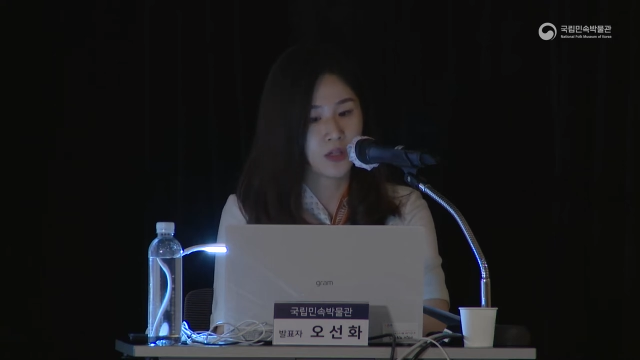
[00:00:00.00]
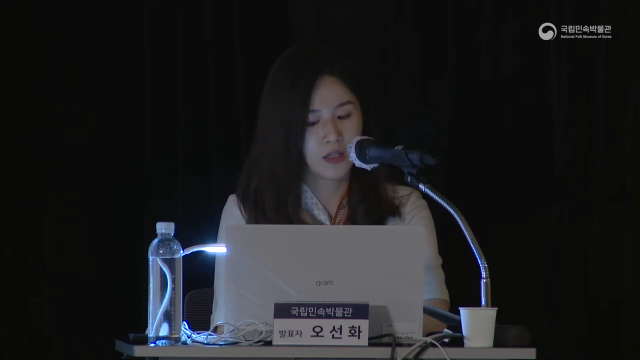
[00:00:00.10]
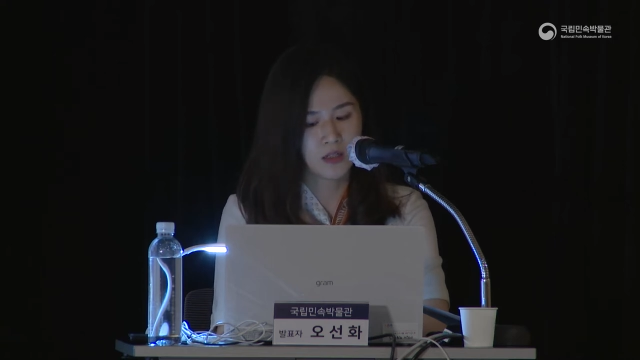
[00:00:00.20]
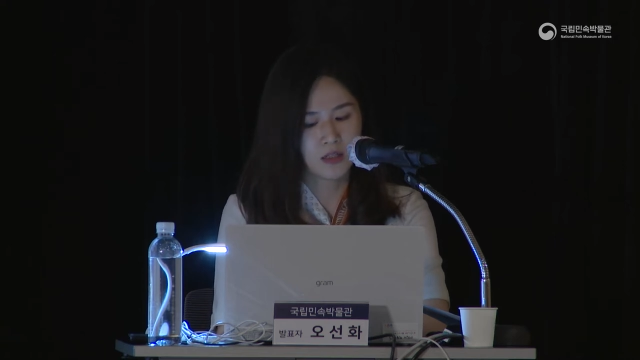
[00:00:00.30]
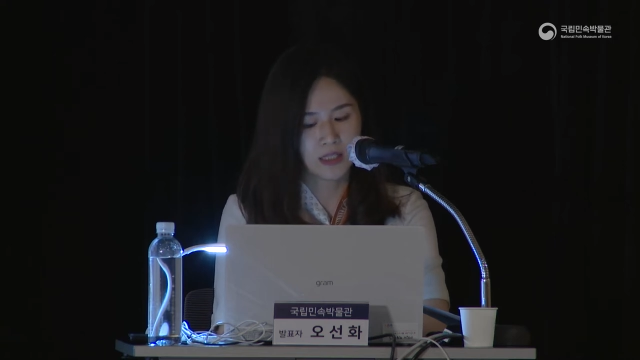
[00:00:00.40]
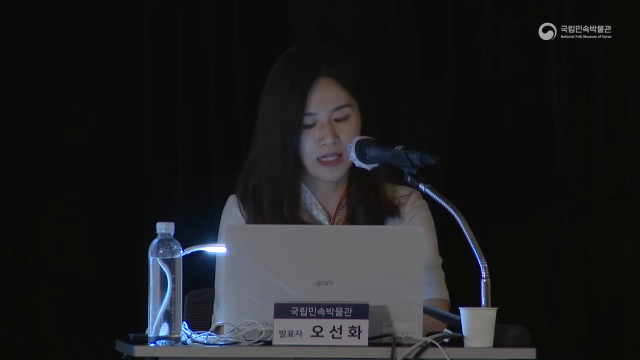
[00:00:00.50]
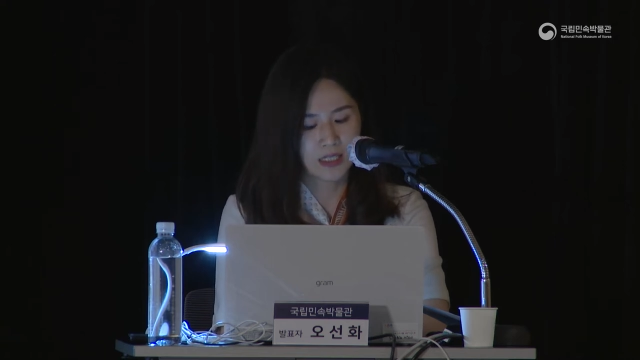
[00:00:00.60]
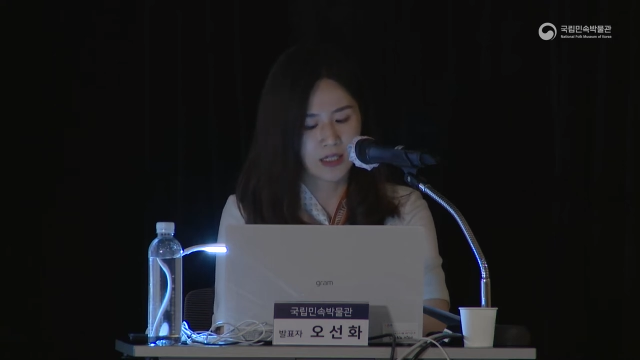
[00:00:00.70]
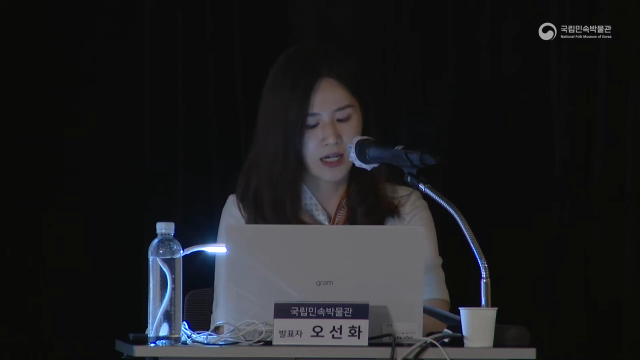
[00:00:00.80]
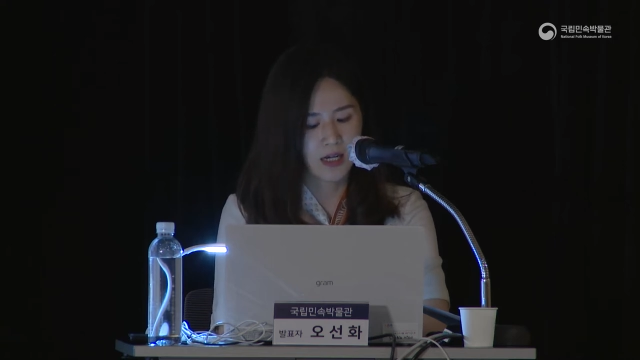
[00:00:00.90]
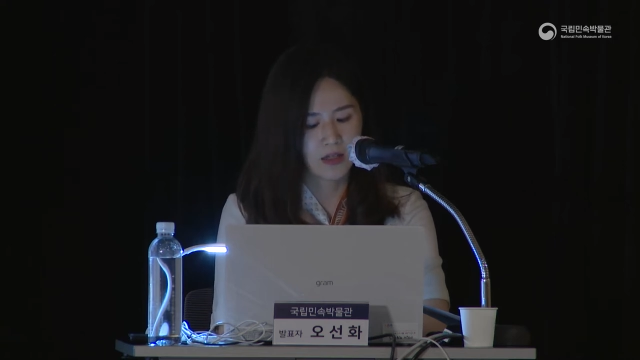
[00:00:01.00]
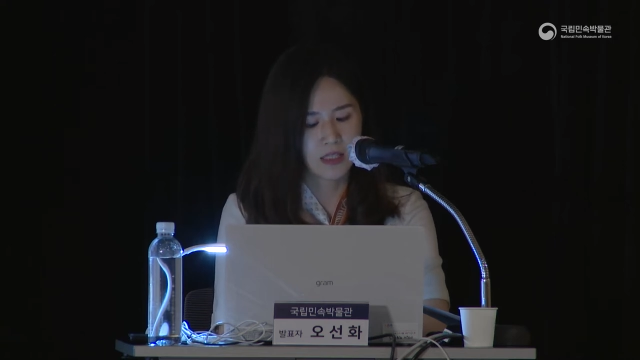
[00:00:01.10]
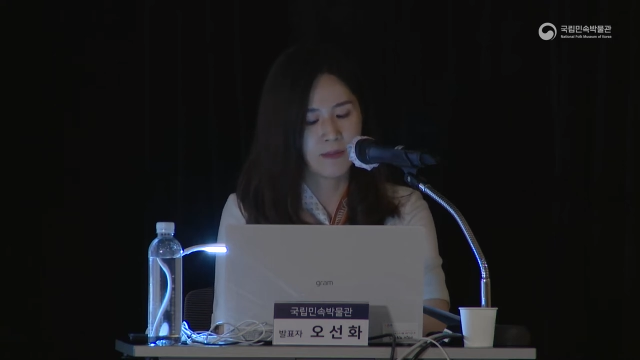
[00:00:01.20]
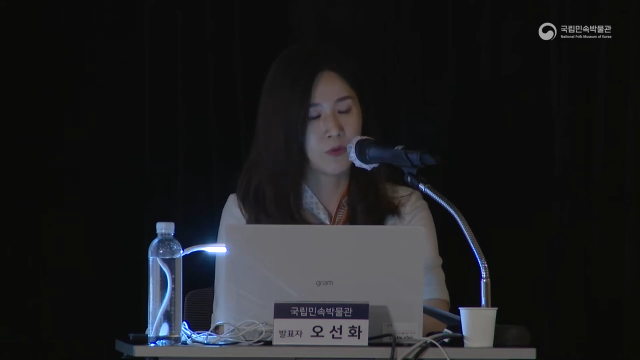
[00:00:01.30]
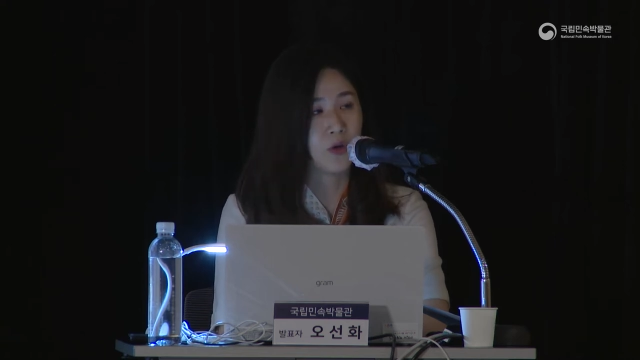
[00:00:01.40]
하는 이야기가
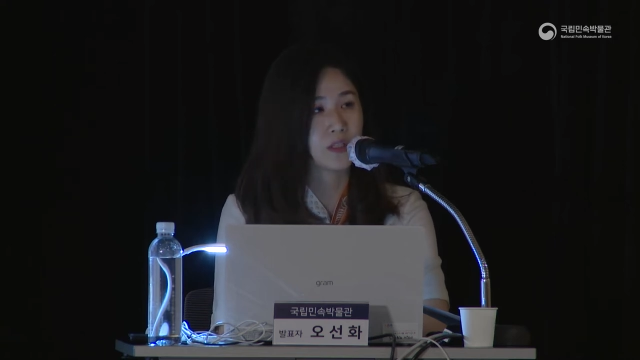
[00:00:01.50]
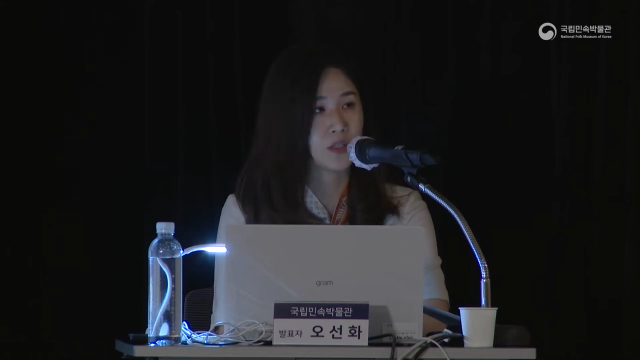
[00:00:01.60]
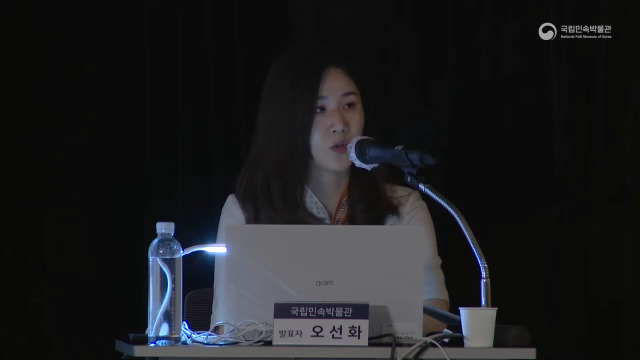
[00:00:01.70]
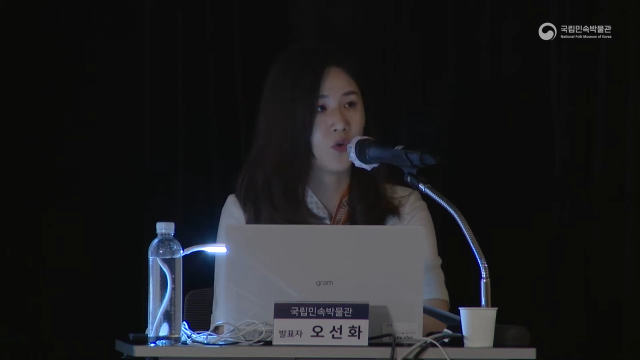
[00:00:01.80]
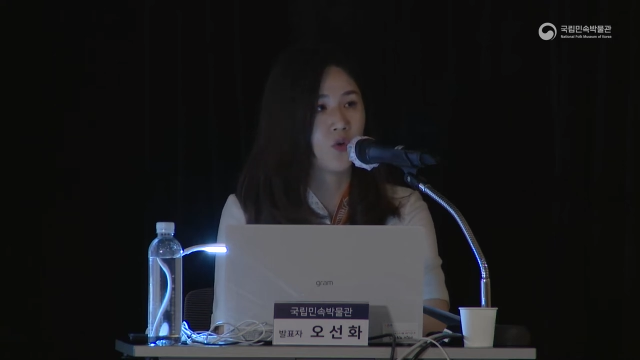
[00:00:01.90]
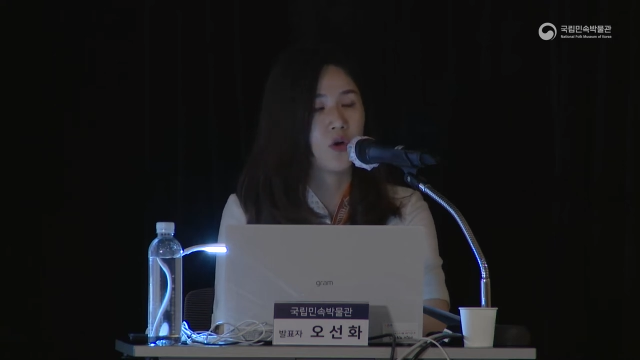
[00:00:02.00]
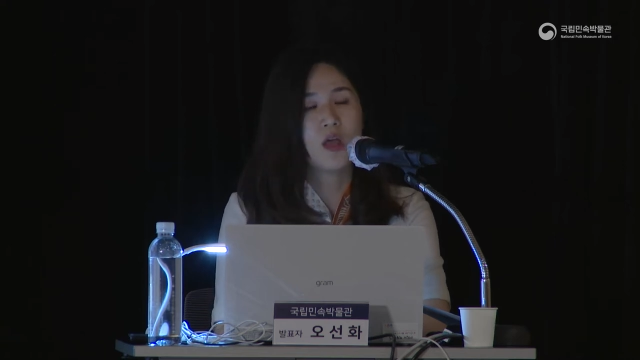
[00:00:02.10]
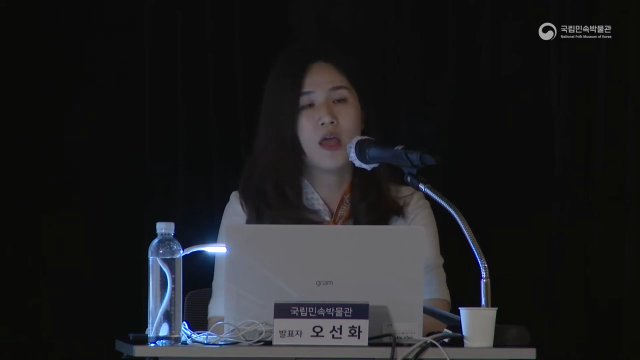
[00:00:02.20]
담겨 있어서